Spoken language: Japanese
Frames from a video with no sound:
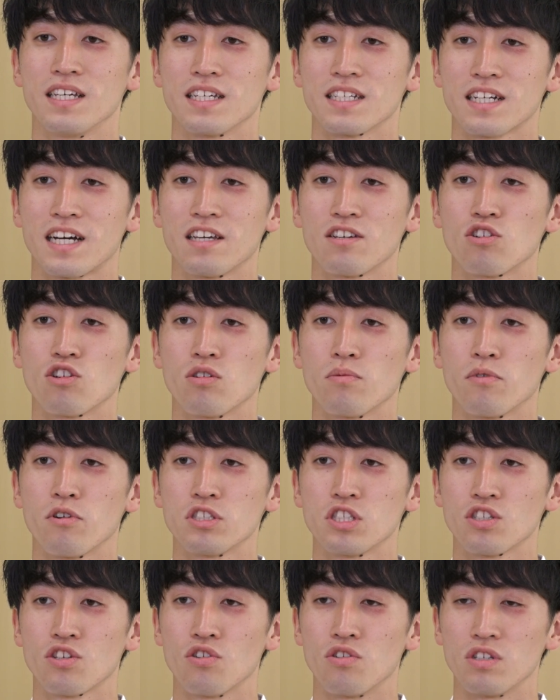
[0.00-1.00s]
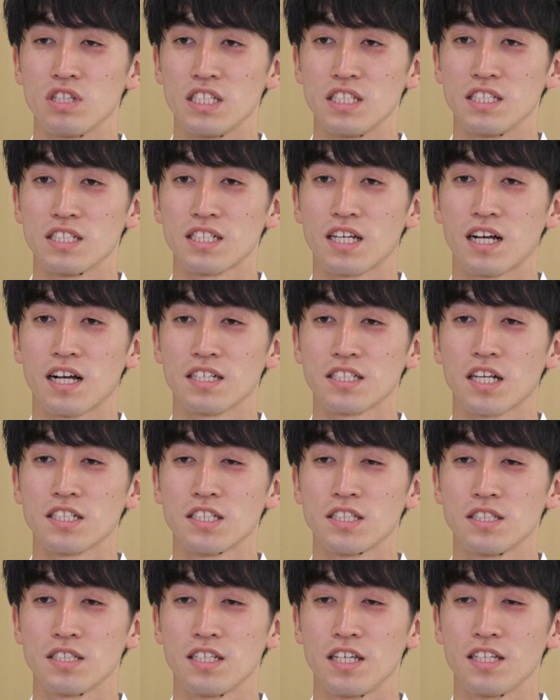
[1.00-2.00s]
介護予防事業に参加さ
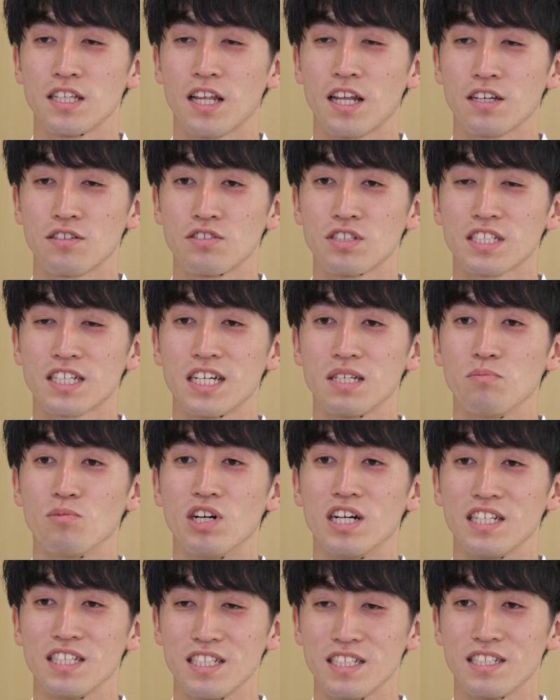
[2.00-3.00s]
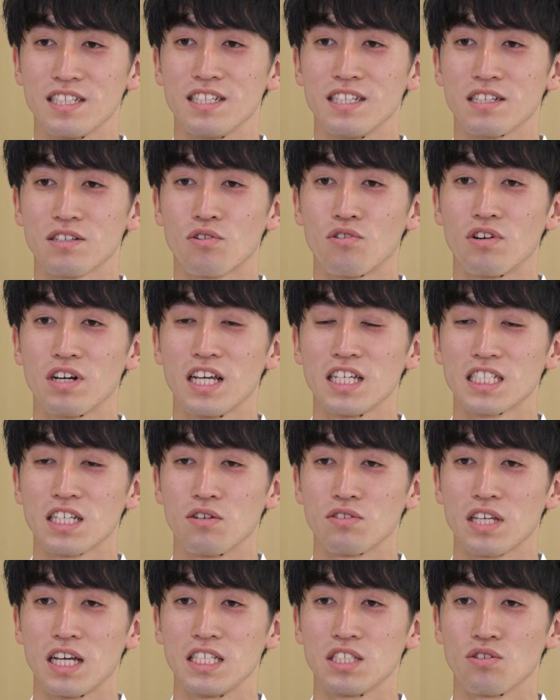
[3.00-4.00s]
せていただく機会もあり高齢者を
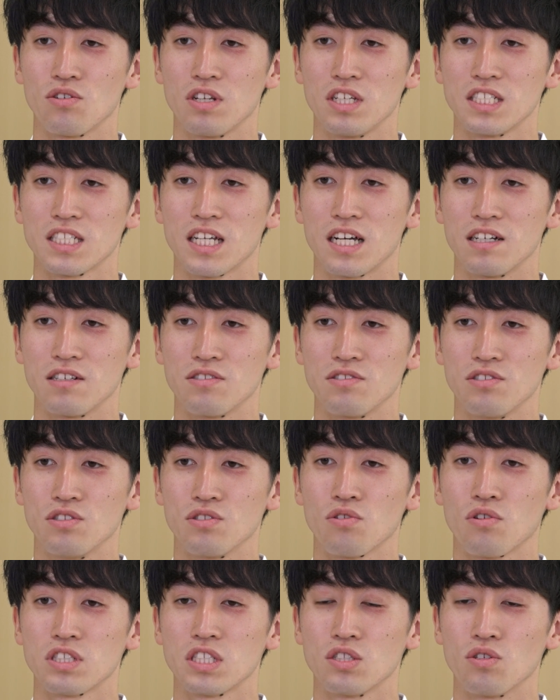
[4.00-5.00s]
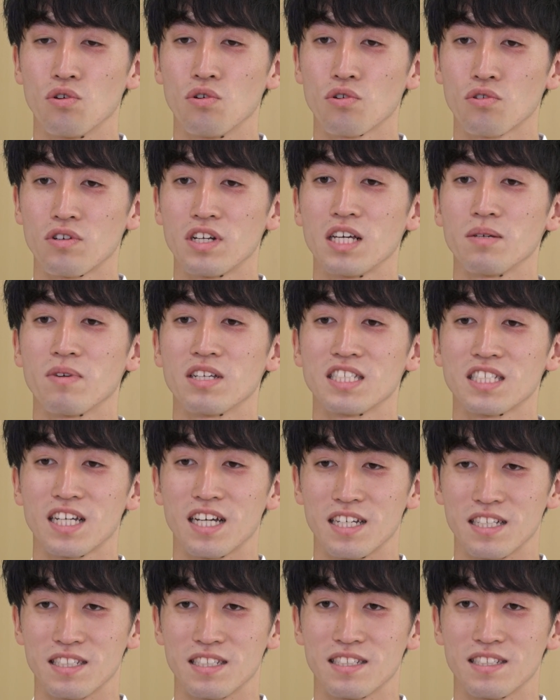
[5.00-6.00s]
対象にした運動指導を行いました